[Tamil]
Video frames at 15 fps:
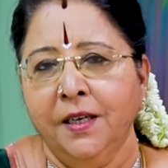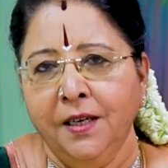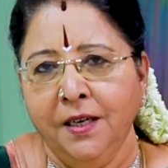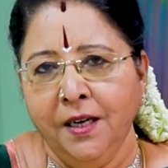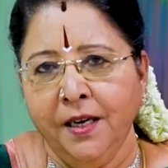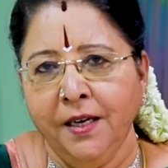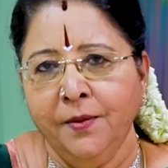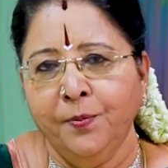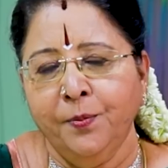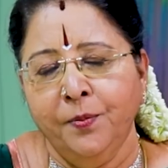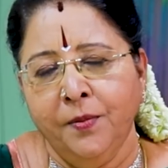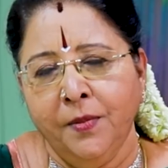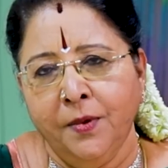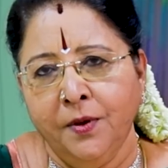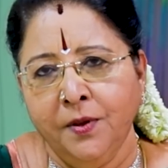எல்லா
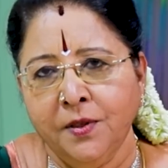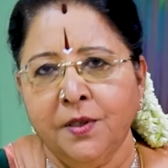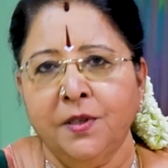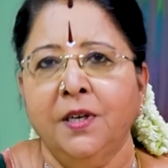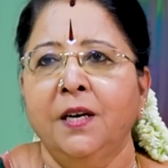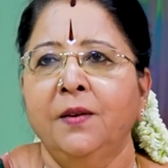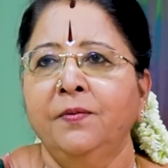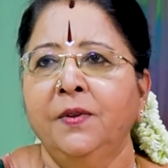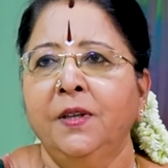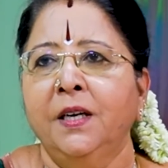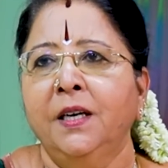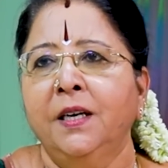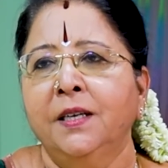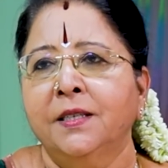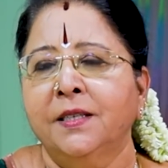மோஸ்ட் ஆஃப் த
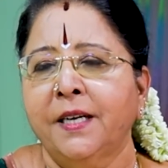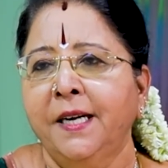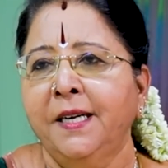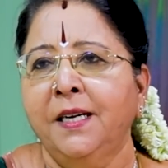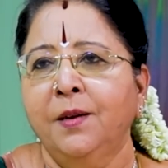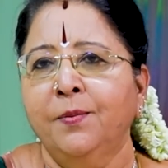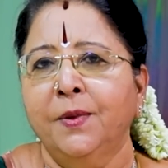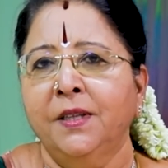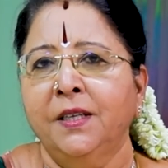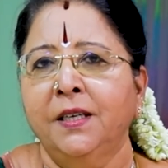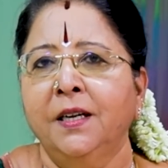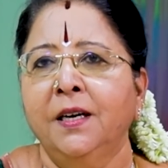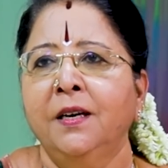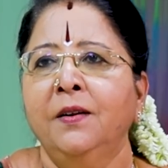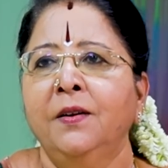சைட்டில்
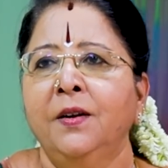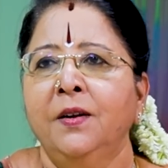பார்த்திங்கன்னா